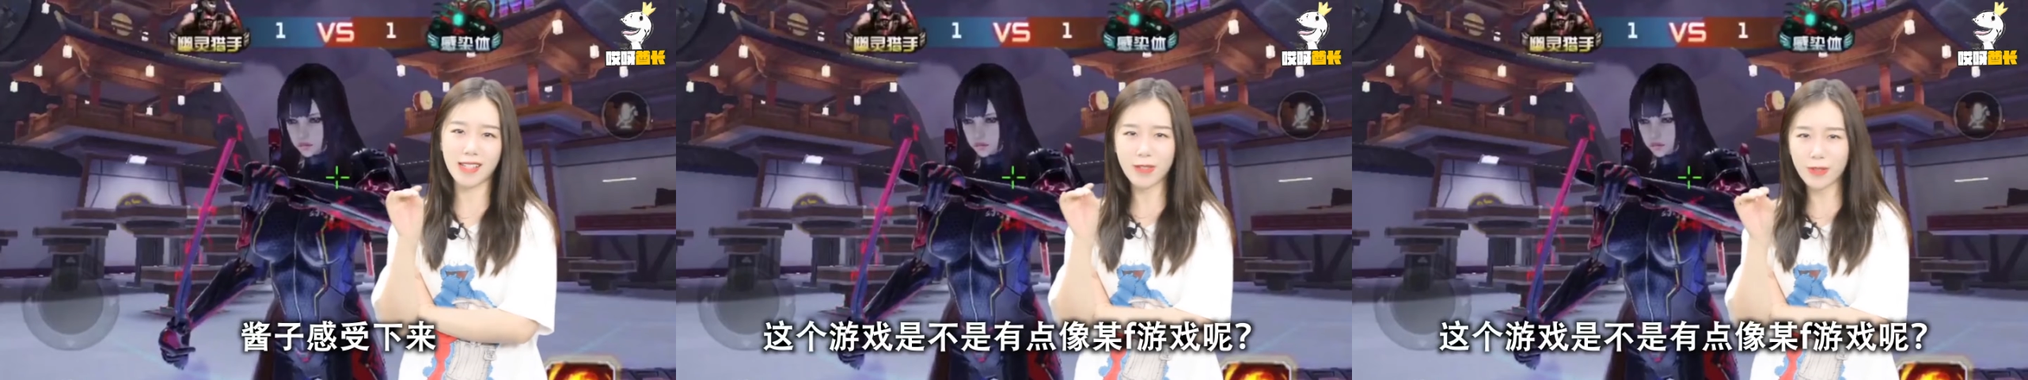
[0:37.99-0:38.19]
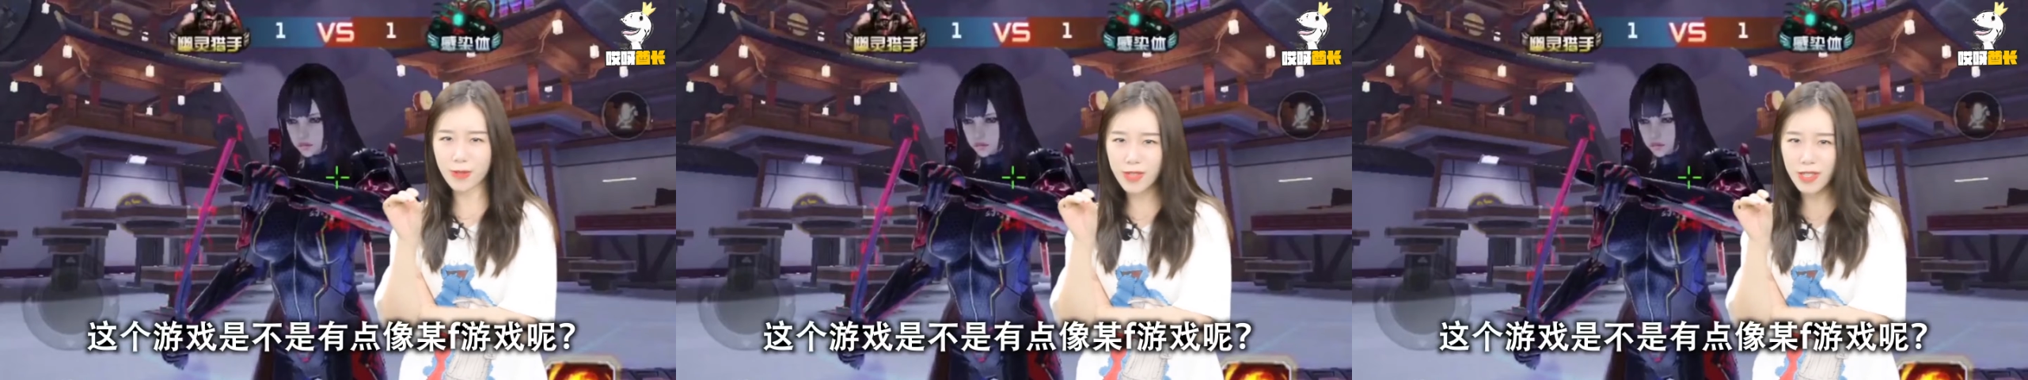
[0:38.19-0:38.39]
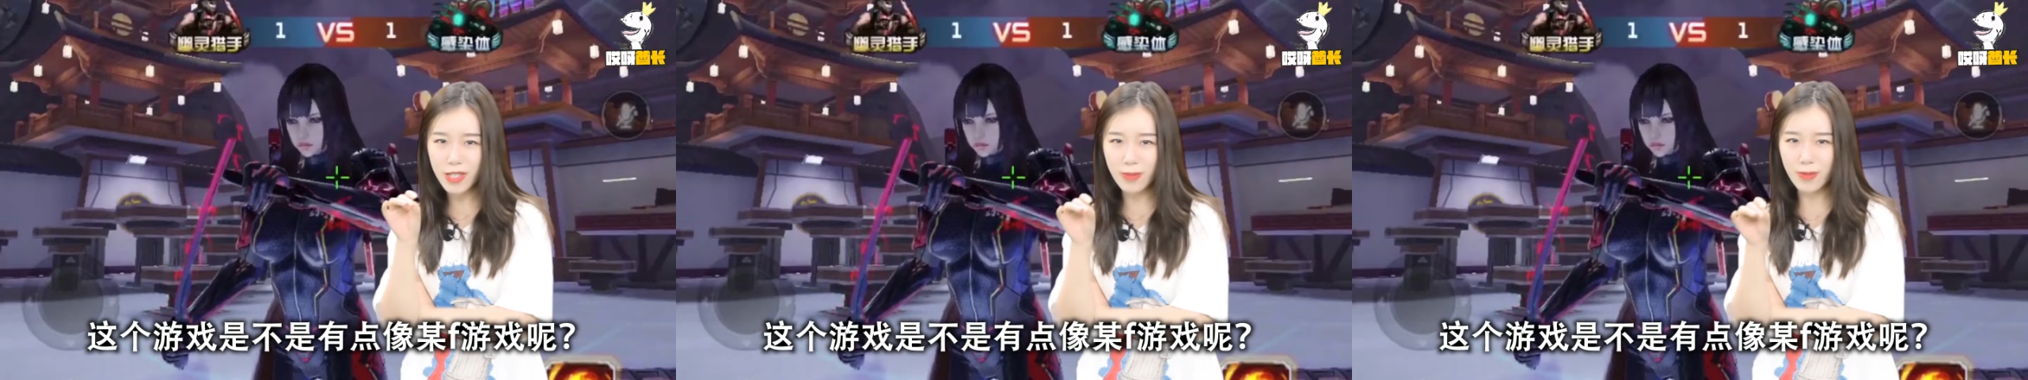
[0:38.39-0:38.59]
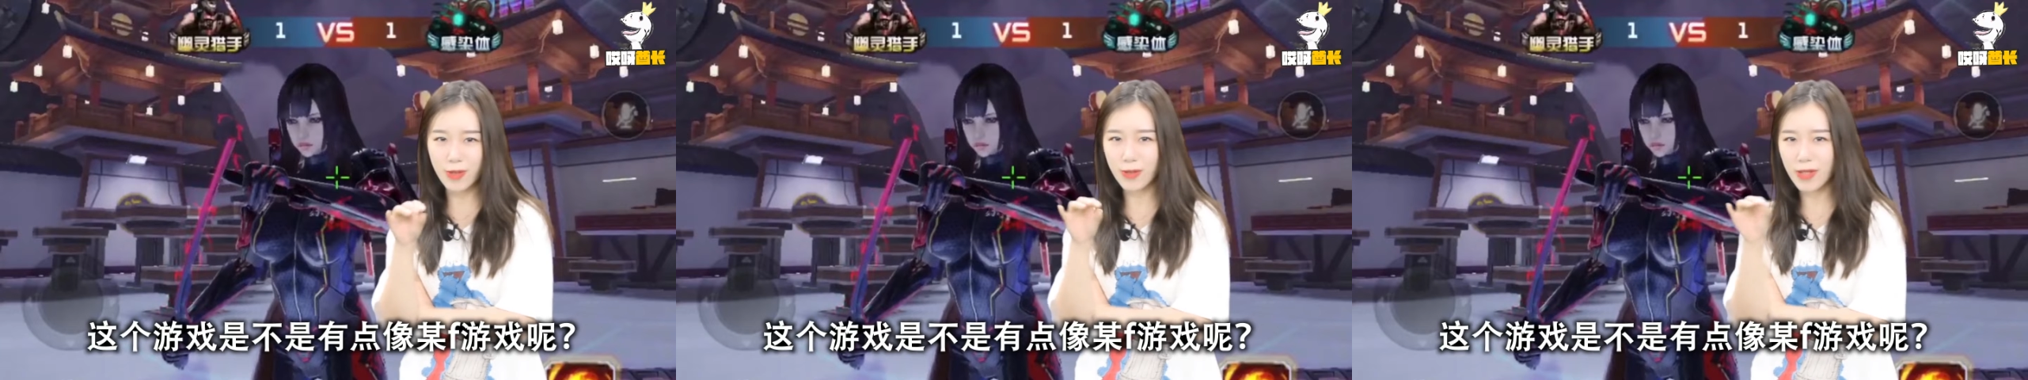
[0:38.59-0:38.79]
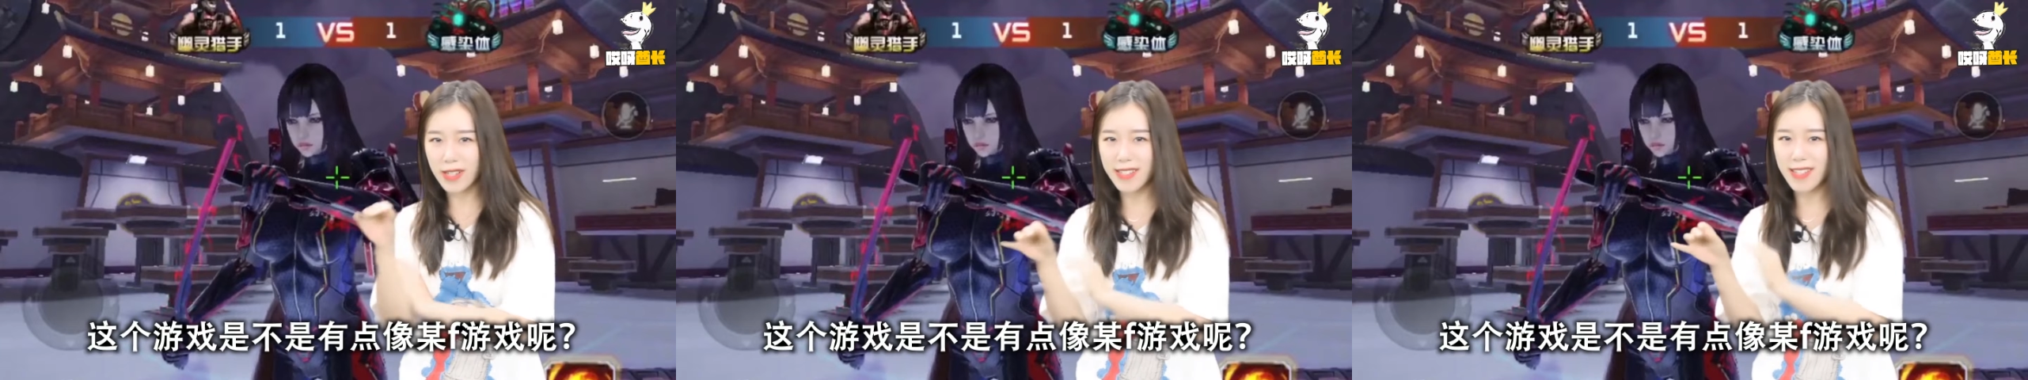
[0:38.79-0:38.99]
这个游戏是不
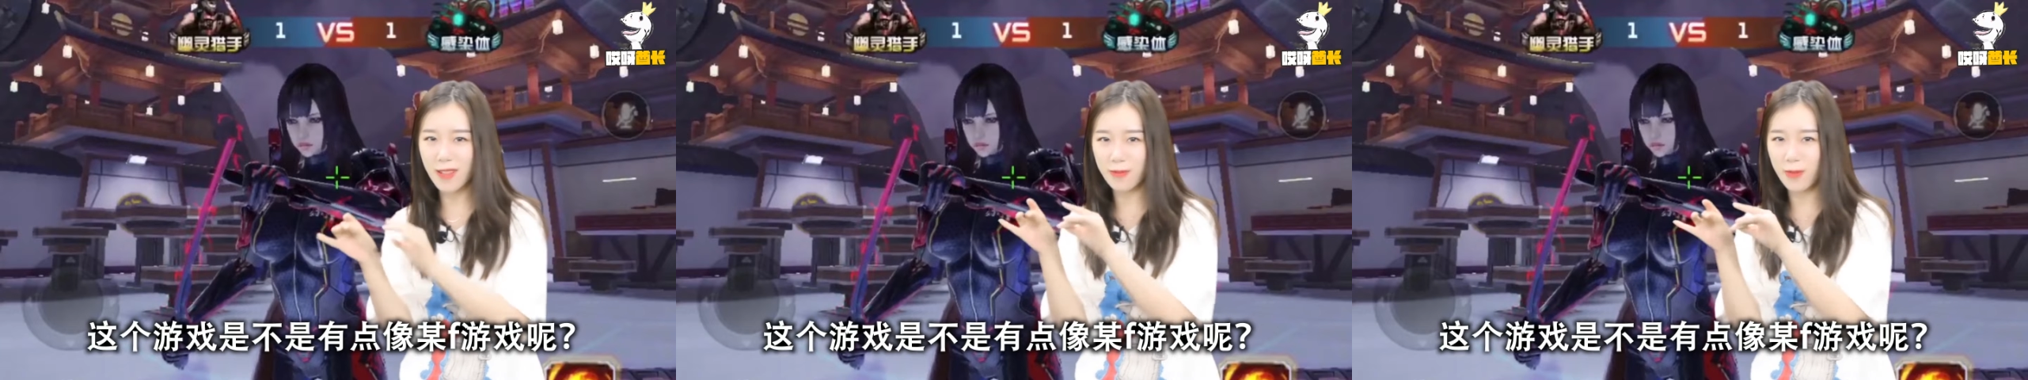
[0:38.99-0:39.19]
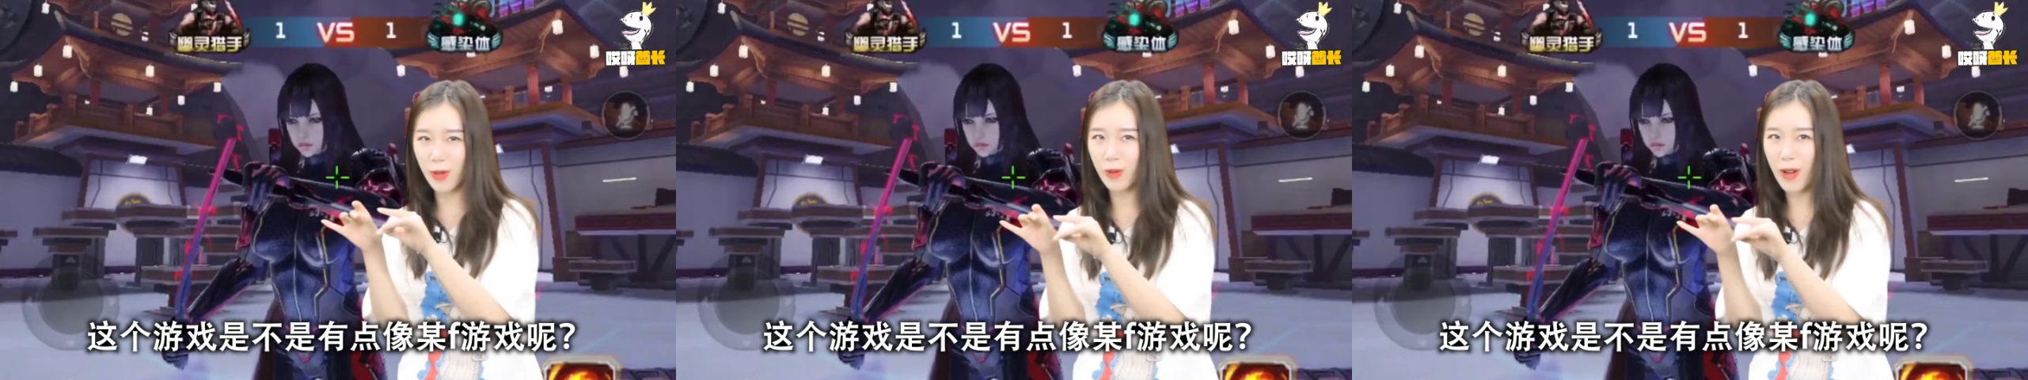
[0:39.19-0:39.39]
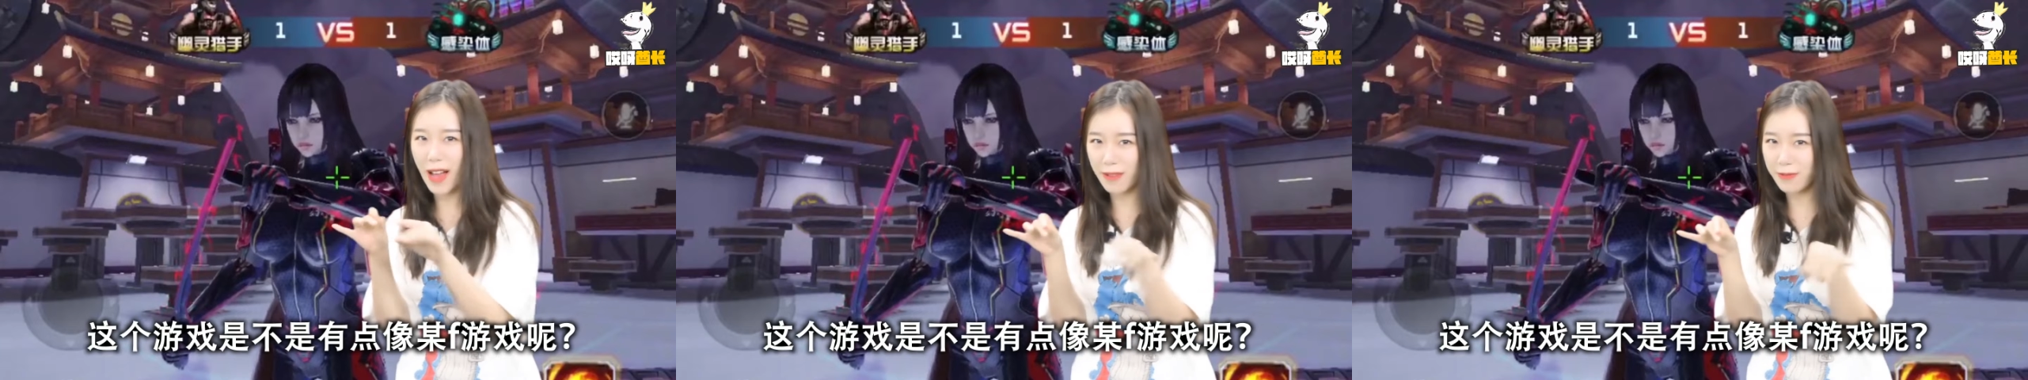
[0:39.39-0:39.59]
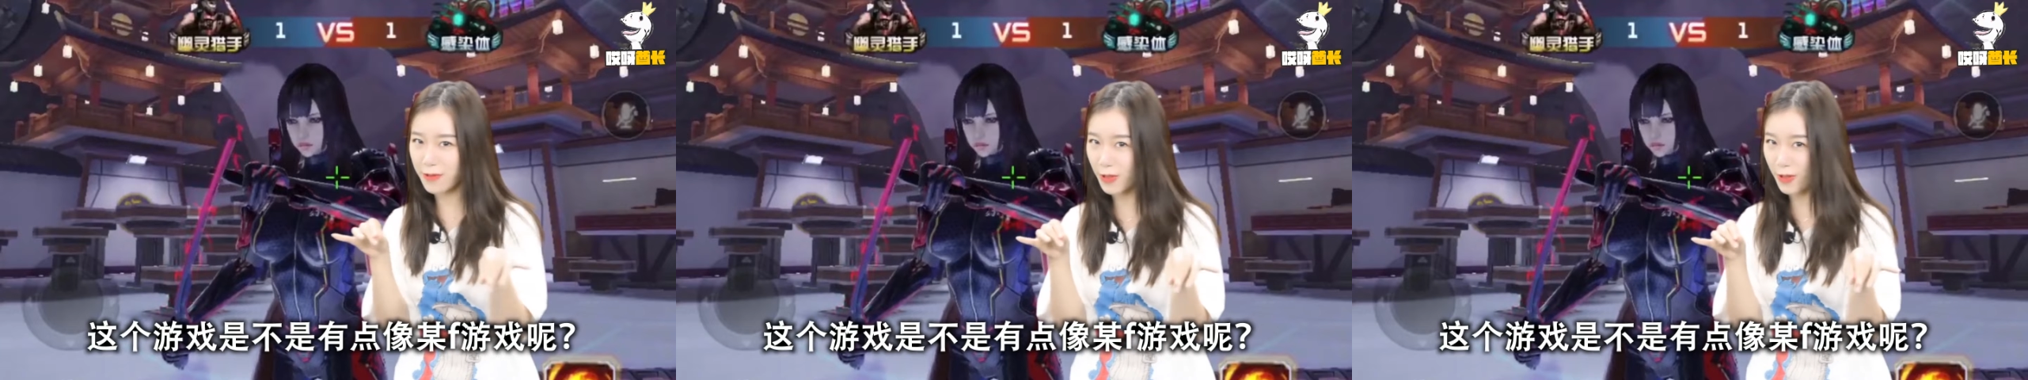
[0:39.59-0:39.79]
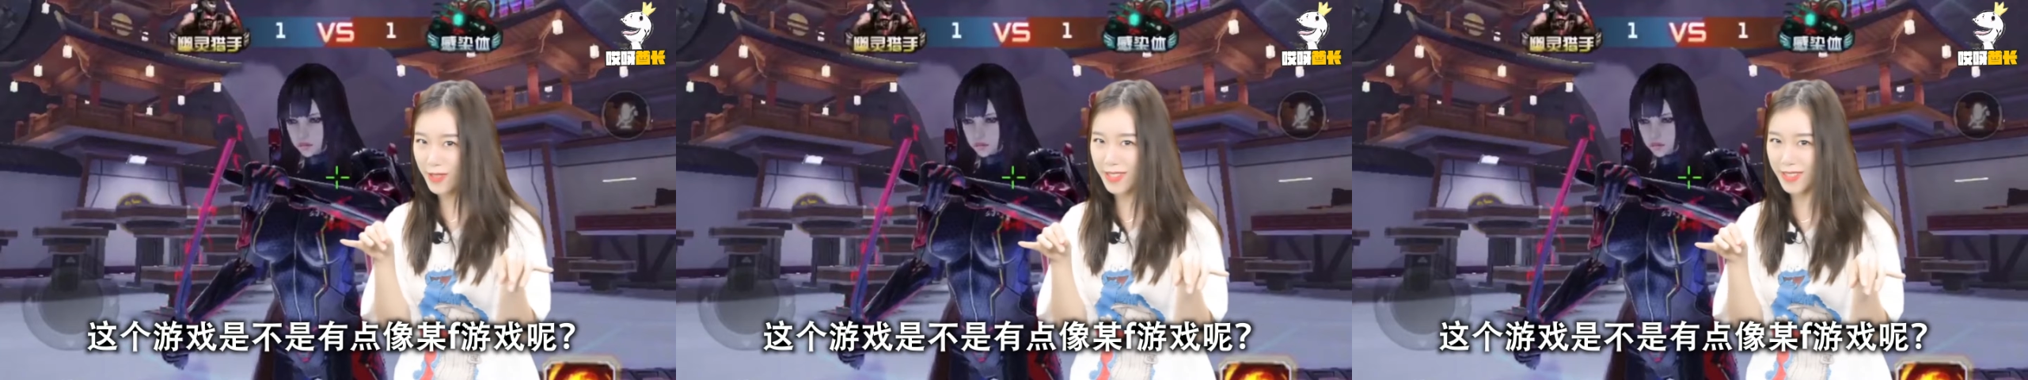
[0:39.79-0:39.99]
是有点像某
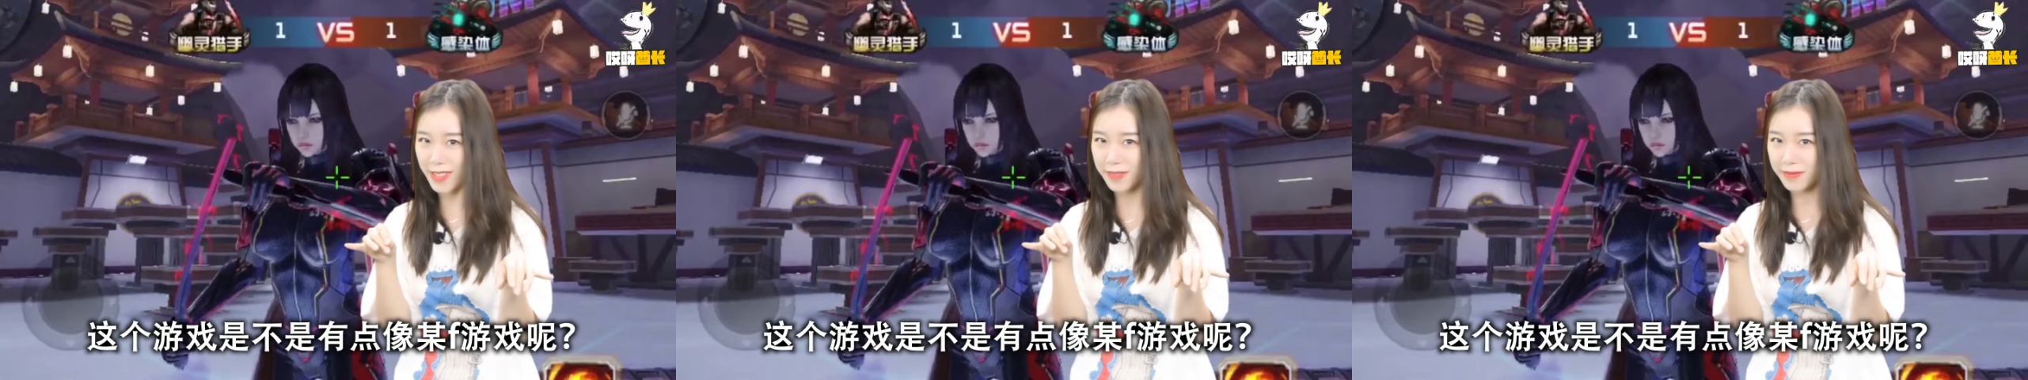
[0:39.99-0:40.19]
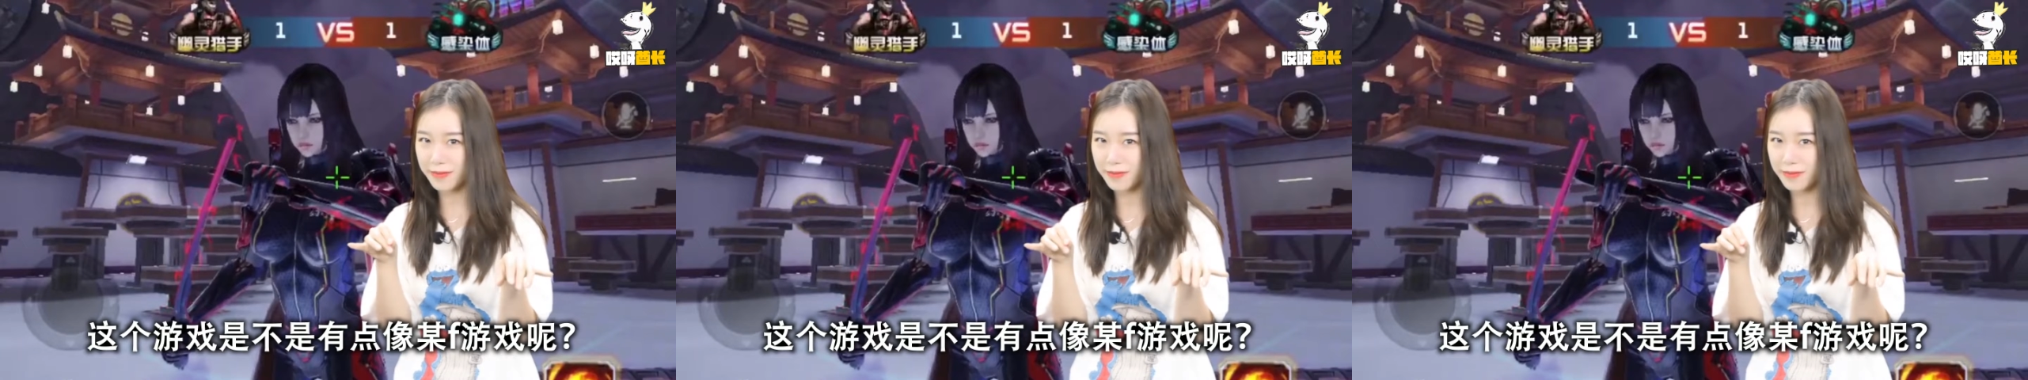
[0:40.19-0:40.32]
F 游戏呢？